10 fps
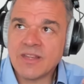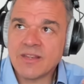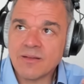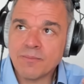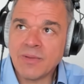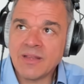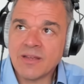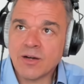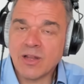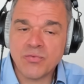ich
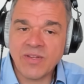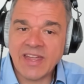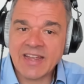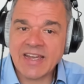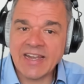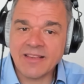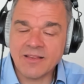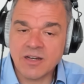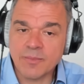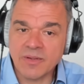mediale Fähigkeiten
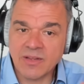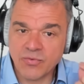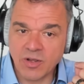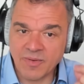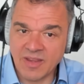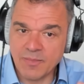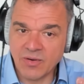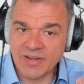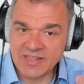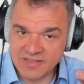habe. Und ich frage mich immer
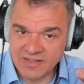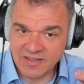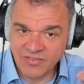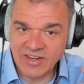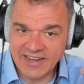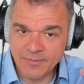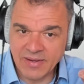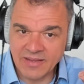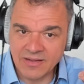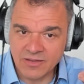noch, ist es denn jetzt wirklich
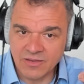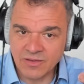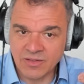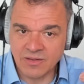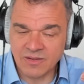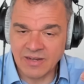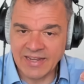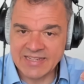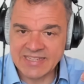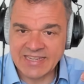medial oder
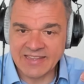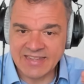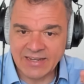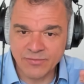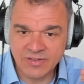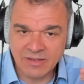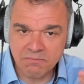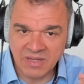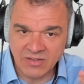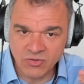lese ich jetzt einfach
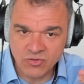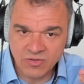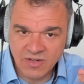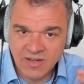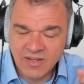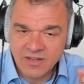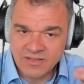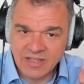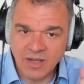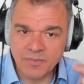den Mensch?
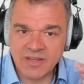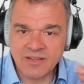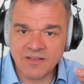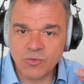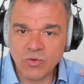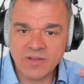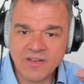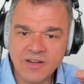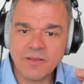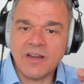Und ich habe mich dann so
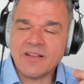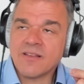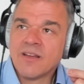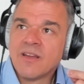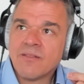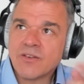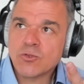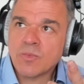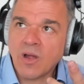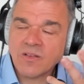gesagt, Alex, was
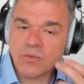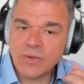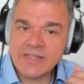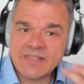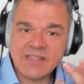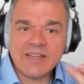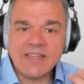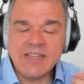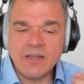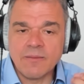du machst, du liest
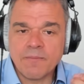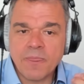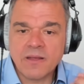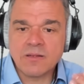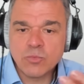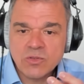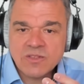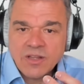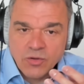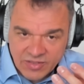Energien. Also muss
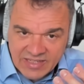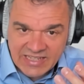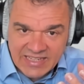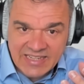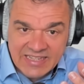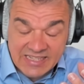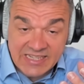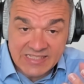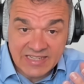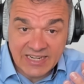da ja noch eine
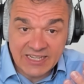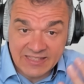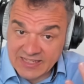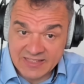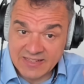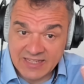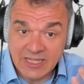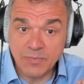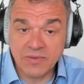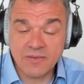Energie sein, die es
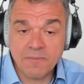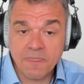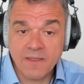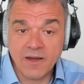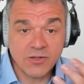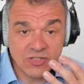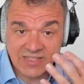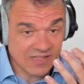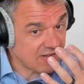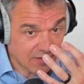gibt.
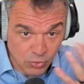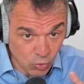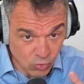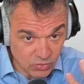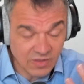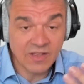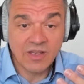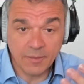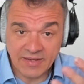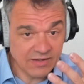Anscheinend ist sie ja tot,
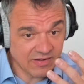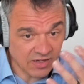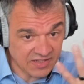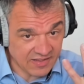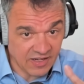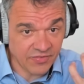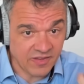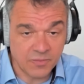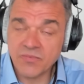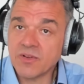aber irgendwie kann ich die
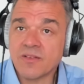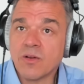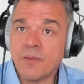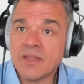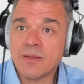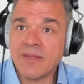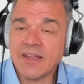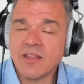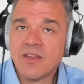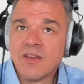anzapfen. Also habe ich gemerkt,